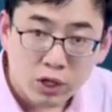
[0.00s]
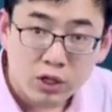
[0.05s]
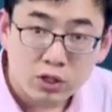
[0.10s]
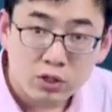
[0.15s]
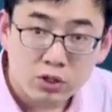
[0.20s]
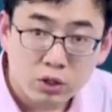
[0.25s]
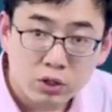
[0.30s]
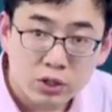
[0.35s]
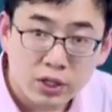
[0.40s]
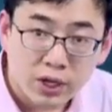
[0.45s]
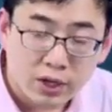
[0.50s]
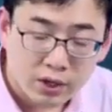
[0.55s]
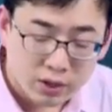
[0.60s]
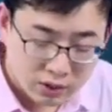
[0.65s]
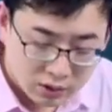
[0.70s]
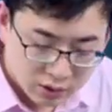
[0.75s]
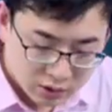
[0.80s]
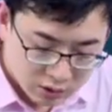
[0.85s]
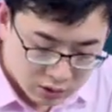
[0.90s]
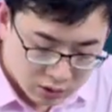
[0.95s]
过它的交点，
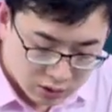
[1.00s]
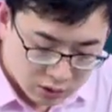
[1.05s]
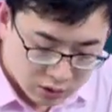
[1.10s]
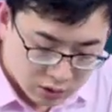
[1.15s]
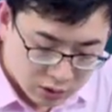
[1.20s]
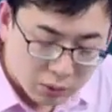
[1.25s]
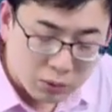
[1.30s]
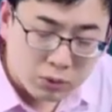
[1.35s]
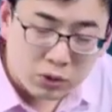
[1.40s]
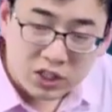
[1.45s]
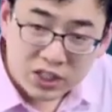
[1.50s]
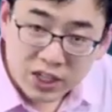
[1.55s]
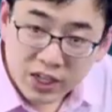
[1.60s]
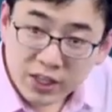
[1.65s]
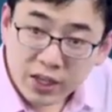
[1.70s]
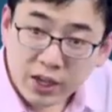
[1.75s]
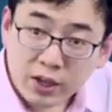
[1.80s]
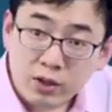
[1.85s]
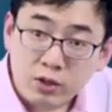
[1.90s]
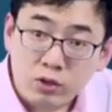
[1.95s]
嗯切
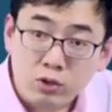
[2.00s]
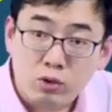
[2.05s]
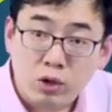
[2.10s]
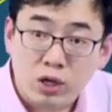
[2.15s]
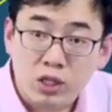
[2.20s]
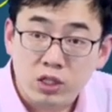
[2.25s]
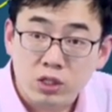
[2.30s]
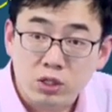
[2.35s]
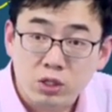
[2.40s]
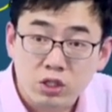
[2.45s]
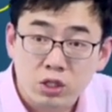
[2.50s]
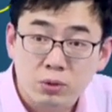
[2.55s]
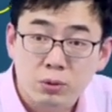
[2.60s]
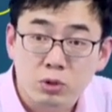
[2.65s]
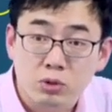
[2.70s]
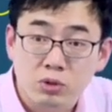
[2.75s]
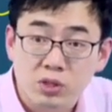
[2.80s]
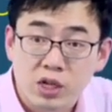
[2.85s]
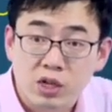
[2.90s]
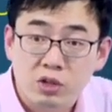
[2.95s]
点，短期成
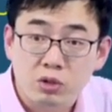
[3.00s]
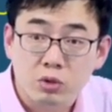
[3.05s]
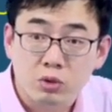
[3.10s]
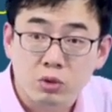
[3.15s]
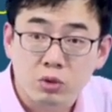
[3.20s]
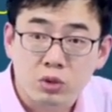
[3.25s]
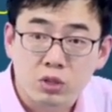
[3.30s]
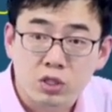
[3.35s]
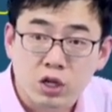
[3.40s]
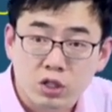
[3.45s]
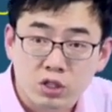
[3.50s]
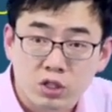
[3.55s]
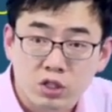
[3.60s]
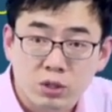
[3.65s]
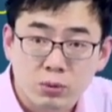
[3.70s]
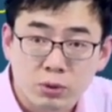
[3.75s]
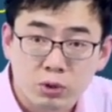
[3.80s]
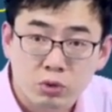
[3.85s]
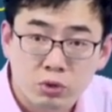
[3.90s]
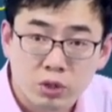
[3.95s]
本曲线与长期
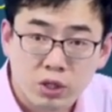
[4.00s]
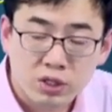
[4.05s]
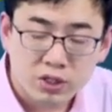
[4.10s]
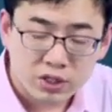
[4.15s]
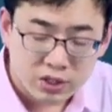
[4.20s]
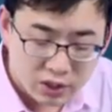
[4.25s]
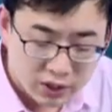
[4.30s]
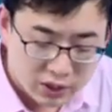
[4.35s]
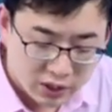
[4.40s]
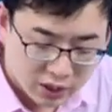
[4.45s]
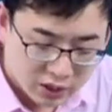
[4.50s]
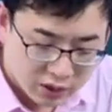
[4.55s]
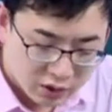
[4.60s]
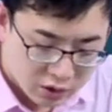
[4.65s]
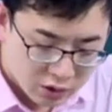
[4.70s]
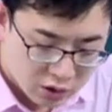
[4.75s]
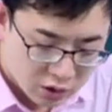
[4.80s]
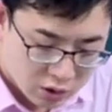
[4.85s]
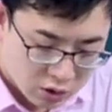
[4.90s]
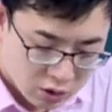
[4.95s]
成本曲线的切点，
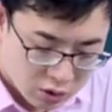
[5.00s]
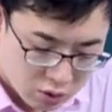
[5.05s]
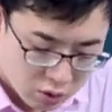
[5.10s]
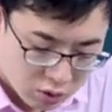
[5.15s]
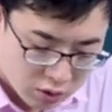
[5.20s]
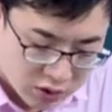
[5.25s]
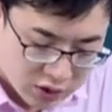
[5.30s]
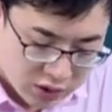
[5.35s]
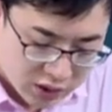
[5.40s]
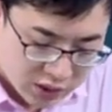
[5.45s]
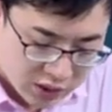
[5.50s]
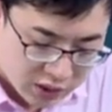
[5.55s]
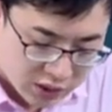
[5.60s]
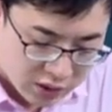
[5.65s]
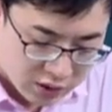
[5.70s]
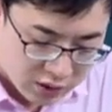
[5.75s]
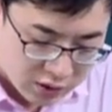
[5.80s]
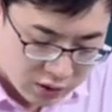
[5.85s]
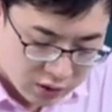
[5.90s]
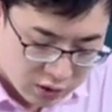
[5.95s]
通过切
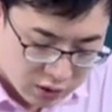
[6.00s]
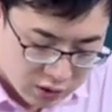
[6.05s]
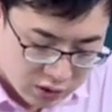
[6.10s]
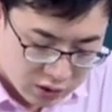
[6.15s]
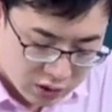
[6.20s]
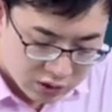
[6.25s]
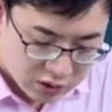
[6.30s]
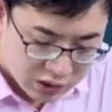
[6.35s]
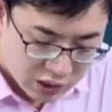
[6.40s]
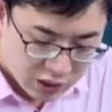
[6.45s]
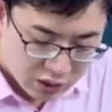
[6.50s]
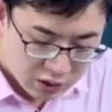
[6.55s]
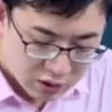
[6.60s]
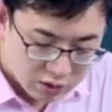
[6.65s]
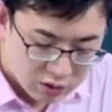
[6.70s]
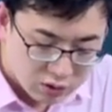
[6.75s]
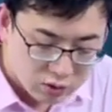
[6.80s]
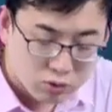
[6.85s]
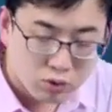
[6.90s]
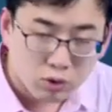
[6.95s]
点向下
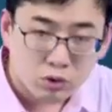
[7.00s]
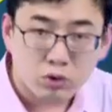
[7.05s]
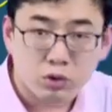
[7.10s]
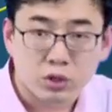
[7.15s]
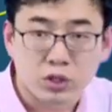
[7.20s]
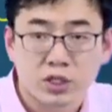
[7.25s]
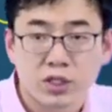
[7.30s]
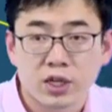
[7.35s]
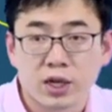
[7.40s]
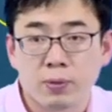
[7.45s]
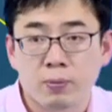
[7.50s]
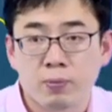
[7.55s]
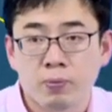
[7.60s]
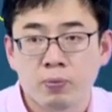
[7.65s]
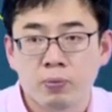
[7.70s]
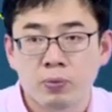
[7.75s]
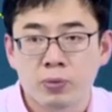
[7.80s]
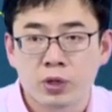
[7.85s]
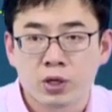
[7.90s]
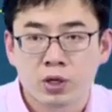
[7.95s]
做垂线，
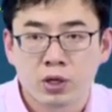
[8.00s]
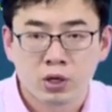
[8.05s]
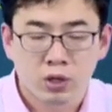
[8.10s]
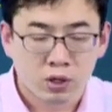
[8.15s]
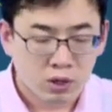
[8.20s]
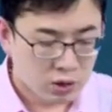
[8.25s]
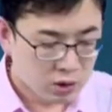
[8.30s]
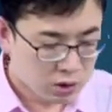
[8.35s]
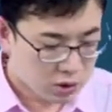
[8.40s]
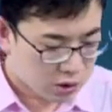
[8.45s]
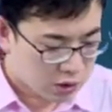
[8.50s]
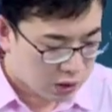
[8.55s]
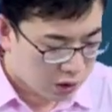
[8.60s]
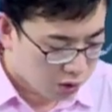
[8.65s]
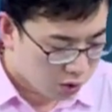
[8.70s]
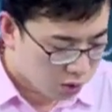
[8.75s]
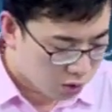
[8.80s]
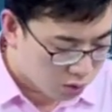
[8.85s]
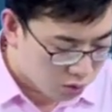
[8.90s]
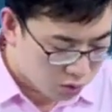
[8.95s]
然
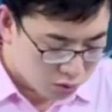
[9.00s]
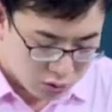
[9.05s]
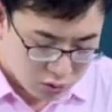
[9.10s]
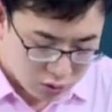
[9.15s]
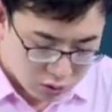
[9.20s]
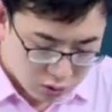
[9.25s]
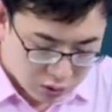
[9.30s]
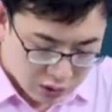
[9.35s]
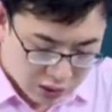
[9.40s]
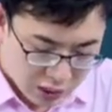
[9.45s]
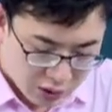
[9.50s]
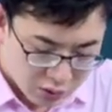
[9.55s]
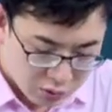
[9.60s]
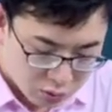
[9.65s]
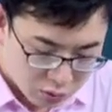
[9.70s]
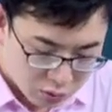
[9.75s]
后它